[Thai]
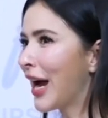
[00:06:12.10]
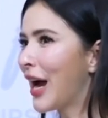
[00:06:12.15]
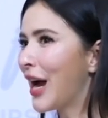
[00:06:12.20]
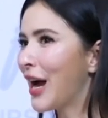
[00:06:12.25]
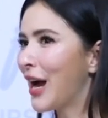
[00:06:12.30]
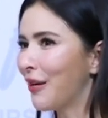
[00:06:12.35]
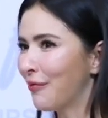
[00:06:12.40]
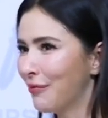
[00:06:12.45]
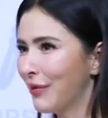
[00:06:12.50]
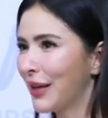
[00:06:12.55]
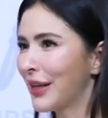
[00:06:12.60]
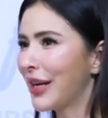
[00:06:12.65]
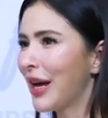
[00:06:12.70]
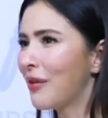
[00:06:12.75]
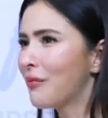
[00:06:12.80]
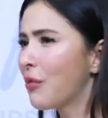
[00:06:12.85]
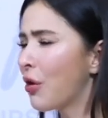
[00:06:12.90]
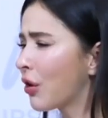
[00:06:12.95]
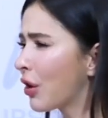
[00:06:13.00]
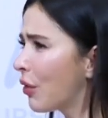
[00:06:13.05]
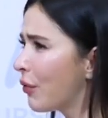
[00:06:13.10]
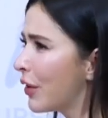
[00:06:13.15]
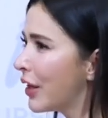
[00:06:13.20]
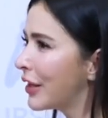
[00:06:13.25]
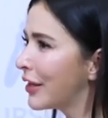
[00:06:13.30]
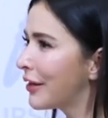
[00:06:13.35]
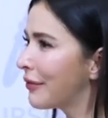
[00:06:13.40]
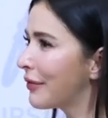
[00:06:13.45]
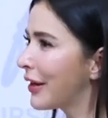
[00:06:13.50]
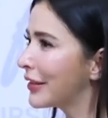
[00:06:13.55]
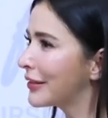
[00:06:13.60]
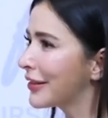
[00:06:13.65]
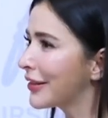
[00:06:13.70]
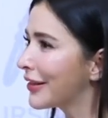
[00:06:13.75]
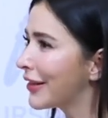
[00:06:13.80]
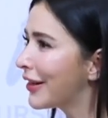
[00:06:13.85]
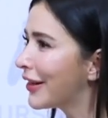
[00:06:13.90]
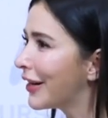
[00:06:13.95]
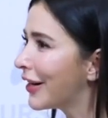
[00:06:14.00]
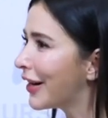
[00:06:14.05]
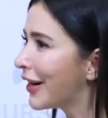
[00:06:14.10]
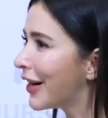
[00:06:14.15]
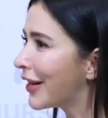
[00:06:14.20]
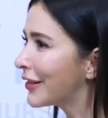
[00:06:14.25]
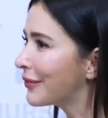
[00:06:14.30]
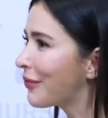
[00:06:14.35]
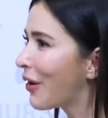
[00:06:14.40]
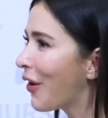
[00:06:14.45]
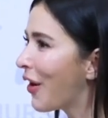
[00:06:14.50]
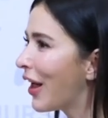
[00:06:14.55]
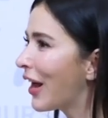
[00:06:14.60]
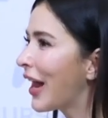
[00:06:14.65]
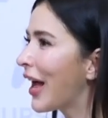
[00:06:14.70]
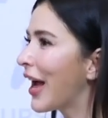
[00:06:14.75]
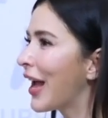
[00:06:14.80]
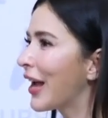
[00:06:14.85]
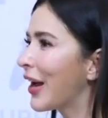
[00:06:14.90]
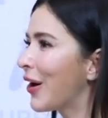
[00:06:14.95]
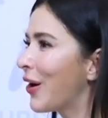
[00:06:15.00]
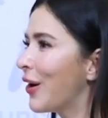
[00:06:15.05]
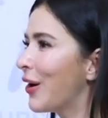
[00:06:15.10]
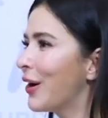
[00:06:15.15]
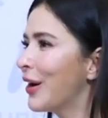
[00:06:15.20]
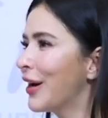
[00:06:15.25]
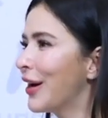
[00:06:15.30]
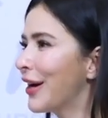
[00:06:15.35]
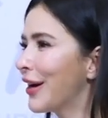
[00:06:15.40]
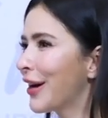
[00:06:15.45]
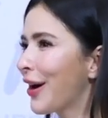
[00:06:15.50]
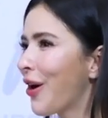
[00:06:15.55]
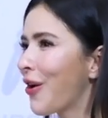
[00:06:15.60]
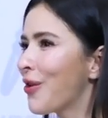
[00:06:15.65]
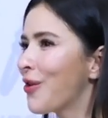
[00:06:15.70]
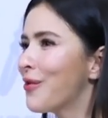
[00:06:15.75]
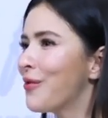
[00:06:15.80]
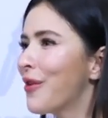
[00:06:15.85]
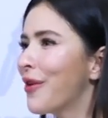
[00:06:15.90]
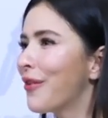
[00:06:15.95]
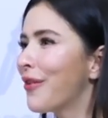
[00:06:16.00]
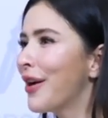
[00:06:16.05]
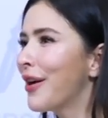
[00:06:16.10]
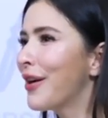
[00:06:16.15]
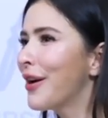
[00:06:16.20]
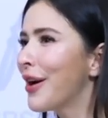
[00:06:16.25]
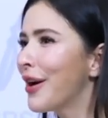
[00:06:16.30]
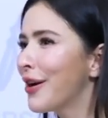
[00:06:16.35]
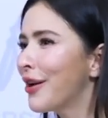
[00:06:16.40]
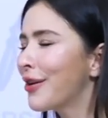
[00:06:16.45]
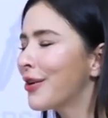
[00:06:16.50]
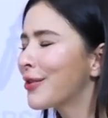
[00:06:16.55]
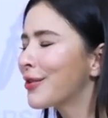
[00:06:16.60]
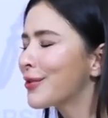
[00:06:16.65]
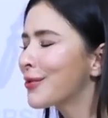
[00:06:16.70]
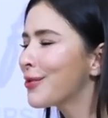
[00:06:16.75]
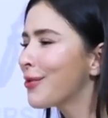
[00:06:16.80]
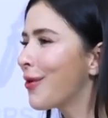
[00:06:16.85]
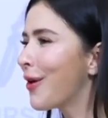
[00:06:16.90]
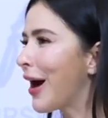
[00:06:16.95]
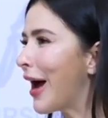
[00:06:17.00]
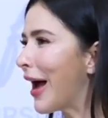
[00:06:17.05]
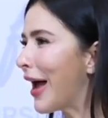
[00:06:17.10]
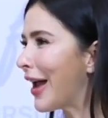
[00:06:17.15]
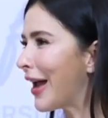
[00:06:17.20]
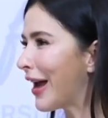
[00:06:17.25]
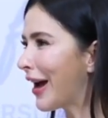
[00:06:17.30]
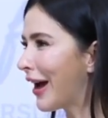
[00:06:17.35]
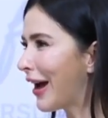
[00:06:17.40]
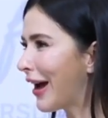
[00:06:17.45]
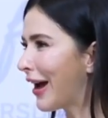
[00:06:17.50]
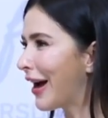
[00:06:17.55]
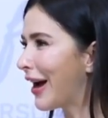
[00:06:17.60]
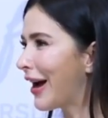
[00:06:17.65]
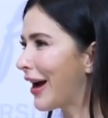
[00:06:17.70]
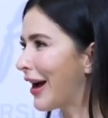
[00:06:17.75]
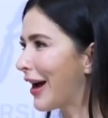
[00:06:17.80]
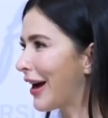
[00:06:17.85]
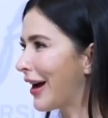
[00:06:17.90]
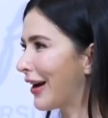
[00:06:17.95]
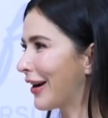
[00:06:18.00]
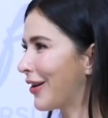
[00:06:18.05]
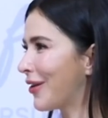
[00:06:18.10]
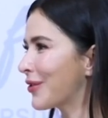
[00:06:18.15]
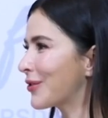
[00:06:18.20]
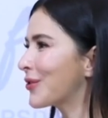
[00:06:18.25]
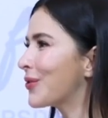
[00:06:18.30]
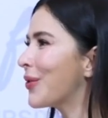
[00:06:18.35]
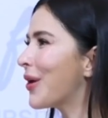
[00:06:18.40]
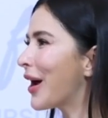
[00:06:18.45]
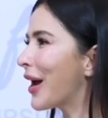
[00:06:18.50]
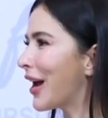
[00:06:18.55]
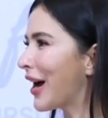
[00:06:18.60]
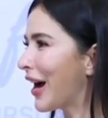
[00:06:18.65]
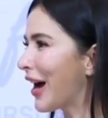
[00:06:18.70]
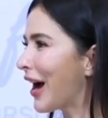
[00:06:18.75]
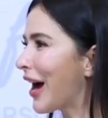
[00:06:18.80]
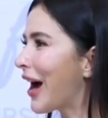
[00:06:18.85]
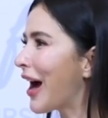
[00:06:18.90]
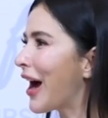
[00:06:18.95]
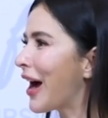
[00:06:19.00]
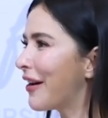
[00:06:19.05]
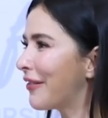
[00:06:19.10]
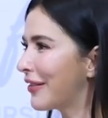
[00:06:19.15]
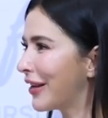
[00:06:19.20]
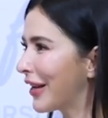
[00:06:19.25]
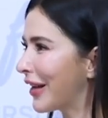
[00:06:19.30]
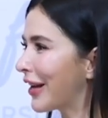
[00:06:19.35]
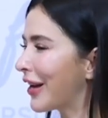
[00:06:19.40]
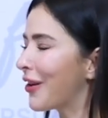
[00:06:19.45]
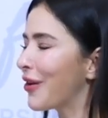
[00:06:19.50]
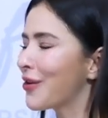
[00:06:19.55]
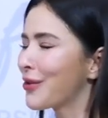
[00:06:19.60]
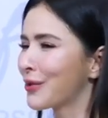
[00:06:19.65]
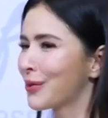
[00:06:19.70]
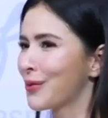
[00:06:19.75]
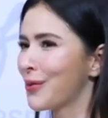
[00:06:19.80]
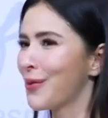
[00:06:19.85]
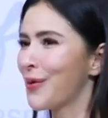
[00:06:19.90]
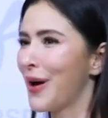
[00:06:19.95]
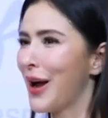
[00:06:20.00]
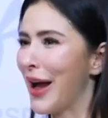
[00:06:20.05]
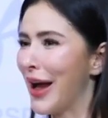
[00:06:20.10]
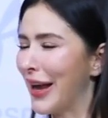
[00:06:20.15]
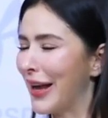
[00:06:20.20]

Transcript: เหมือนกันบอกกวินทำไมถึงเขินเพราะอะไรก็เขาก็บอกว่าเขาสวยอะค่ะเขาสวยอะครับอะไรเงี้ยเขาสวย